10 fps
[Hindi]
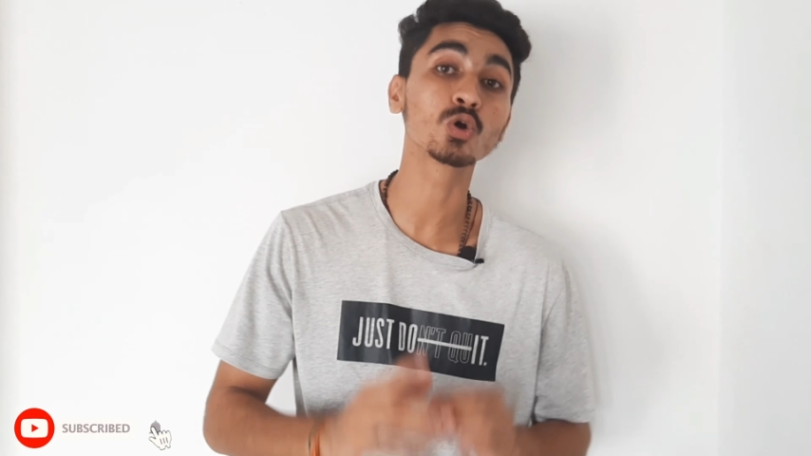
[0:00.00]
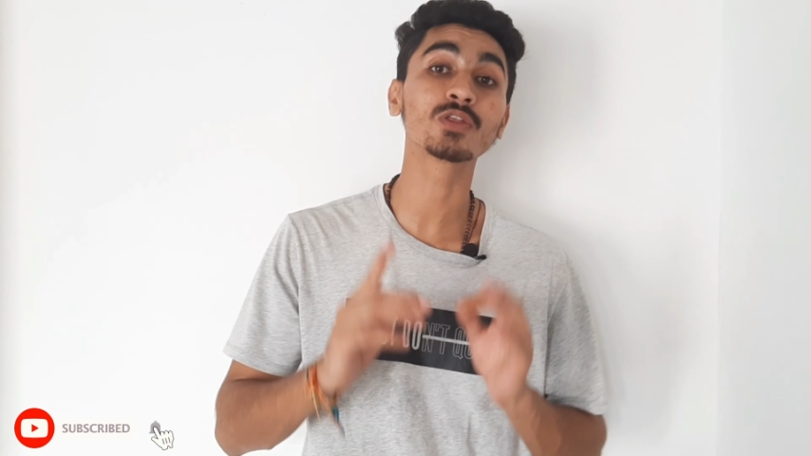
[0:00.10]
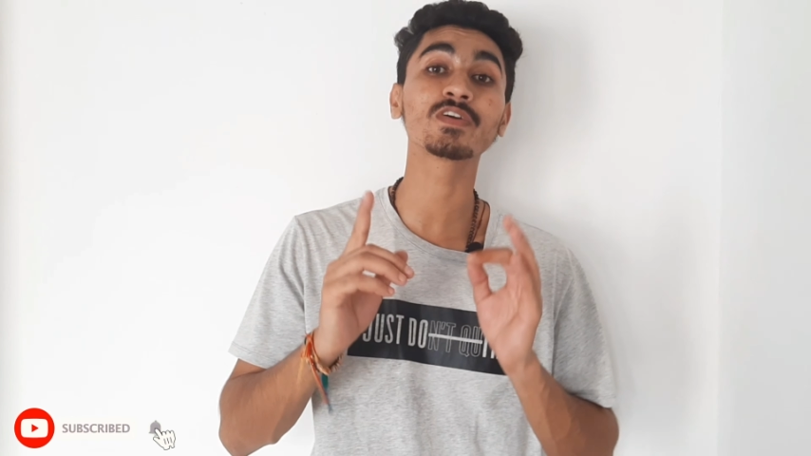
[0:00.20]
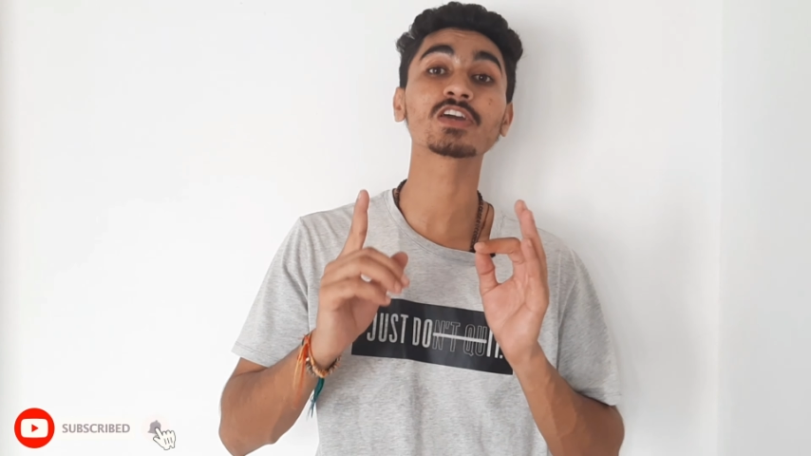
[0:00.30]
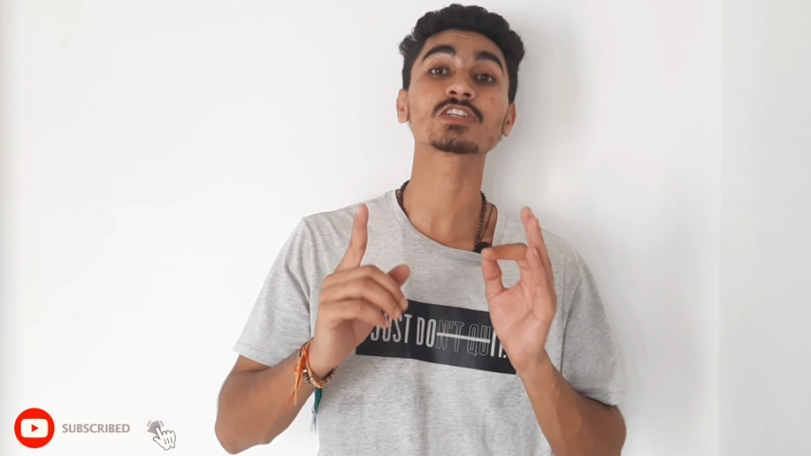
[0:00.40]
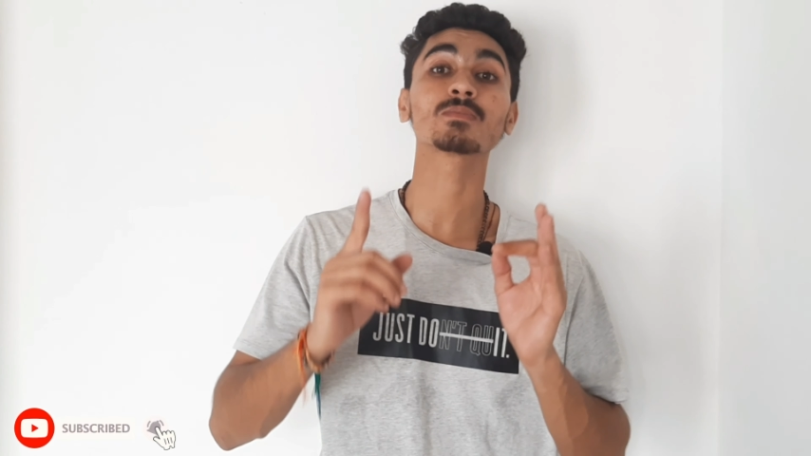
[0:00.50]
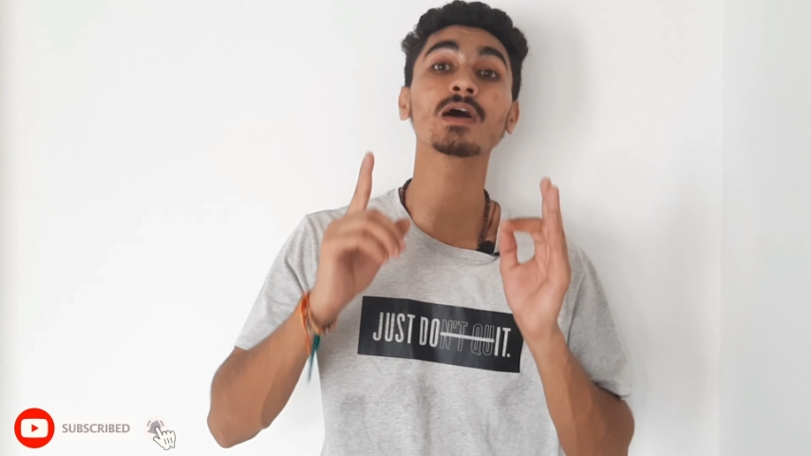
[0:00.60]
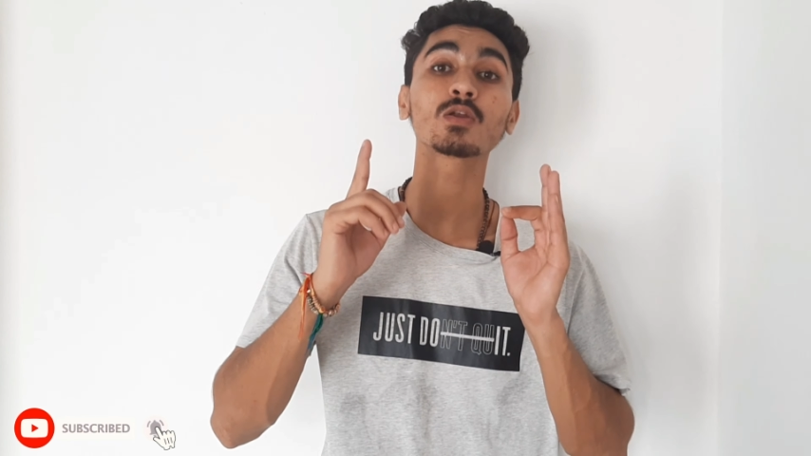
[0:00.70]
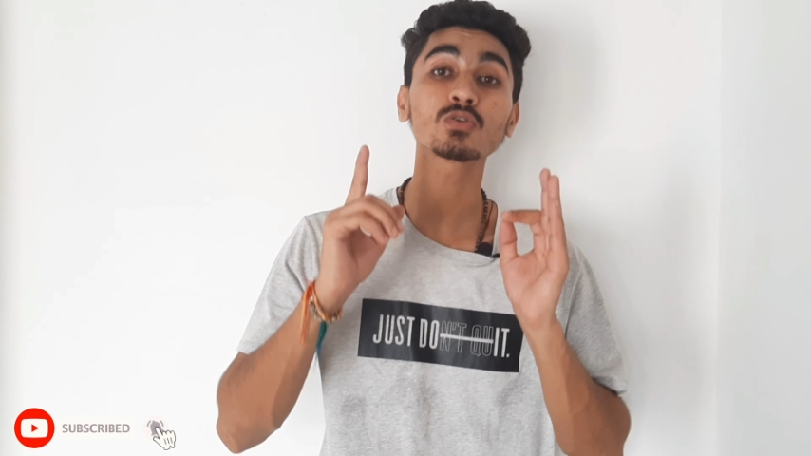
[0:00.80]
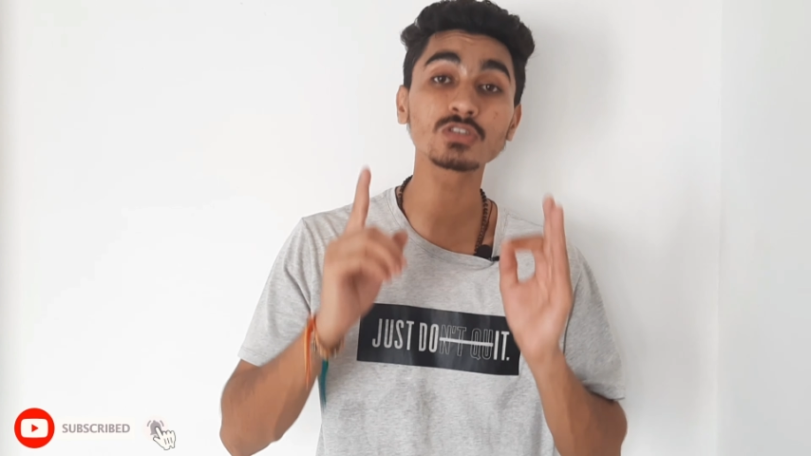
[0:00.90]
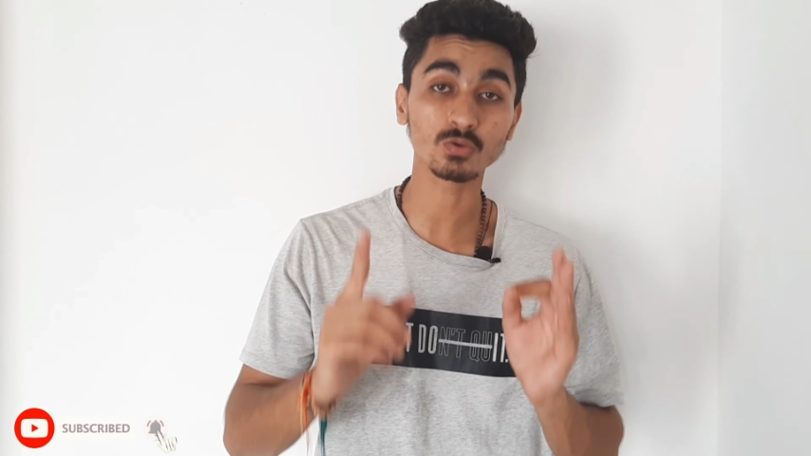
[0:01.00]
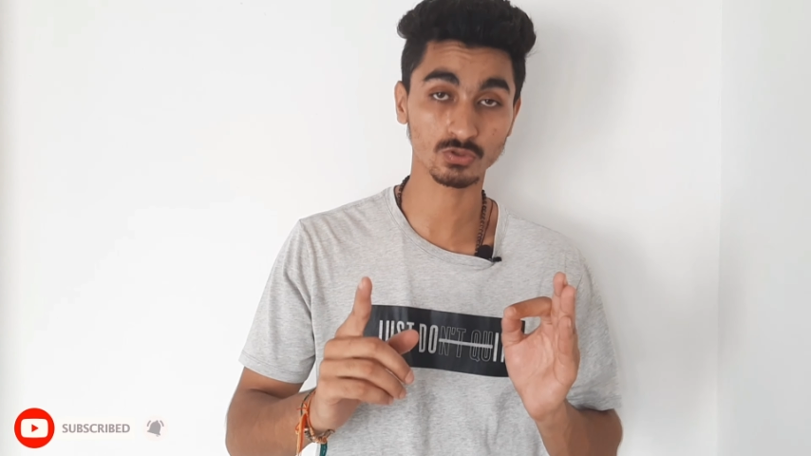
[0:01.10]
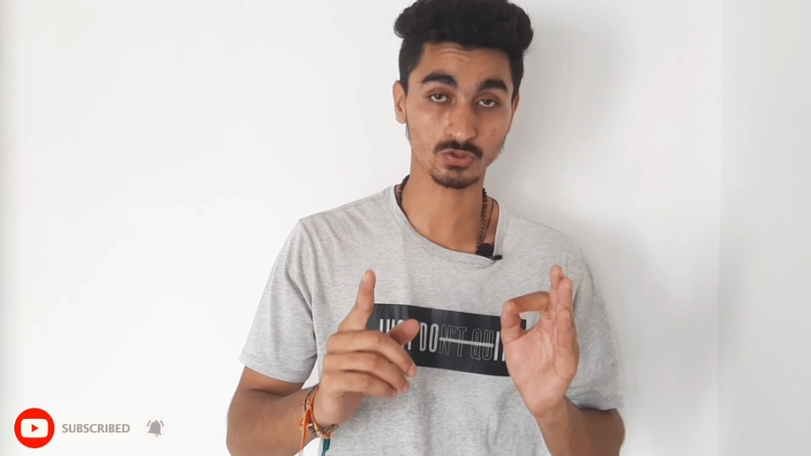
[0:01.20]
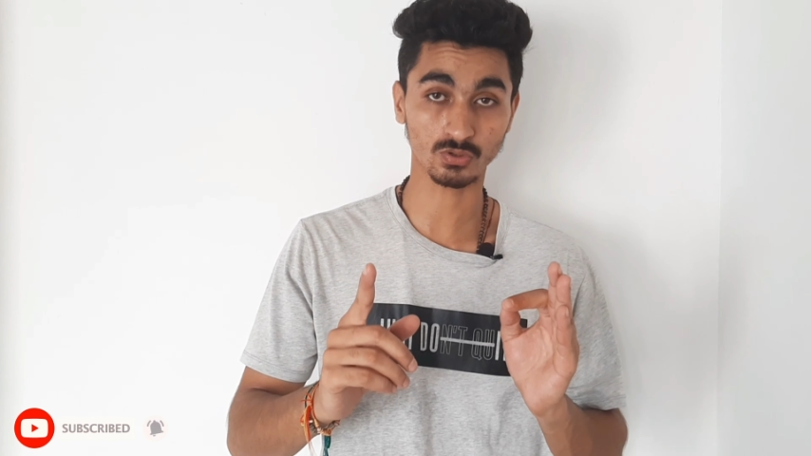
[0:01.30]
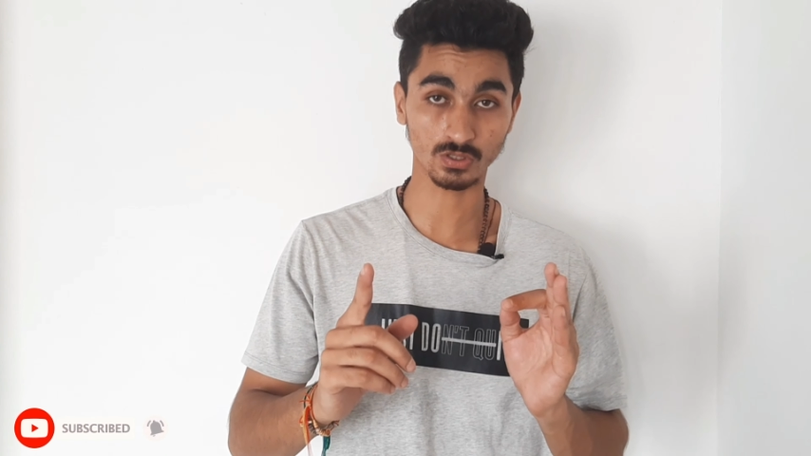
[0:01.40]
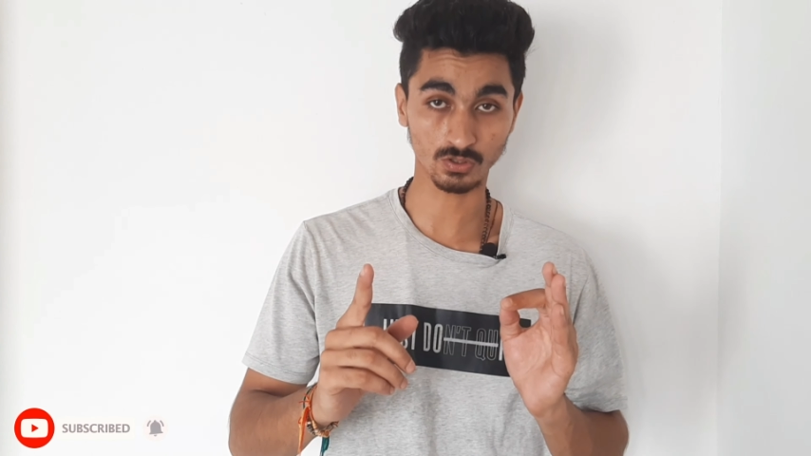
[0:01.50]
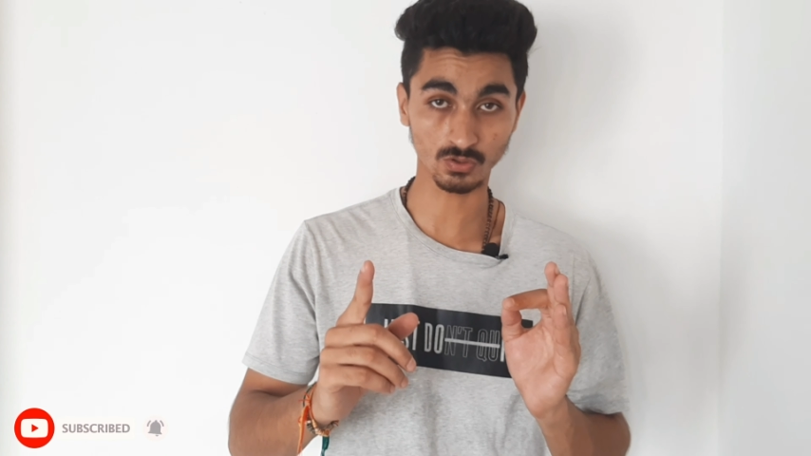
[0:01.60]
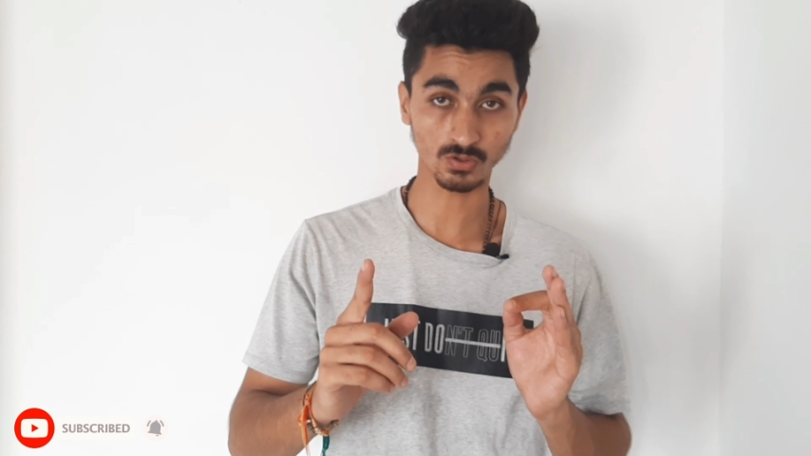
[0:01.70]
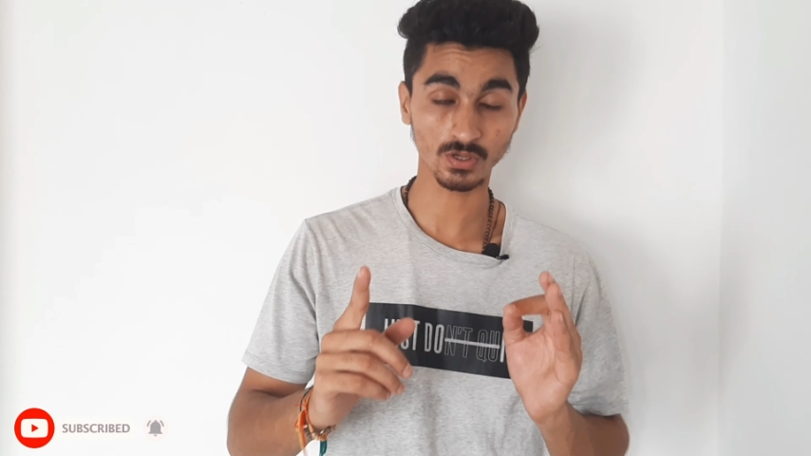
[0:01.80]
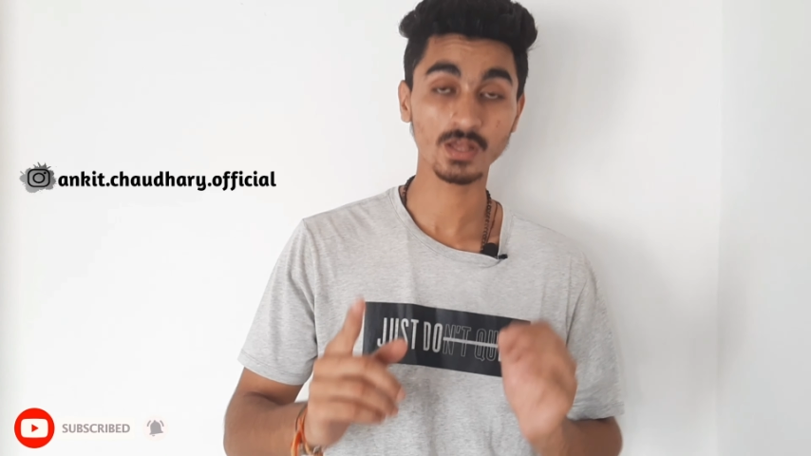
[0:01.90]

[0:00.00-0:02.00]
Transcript: नोटिफिकेशन बेल को ज़रूर से ऑन कर लो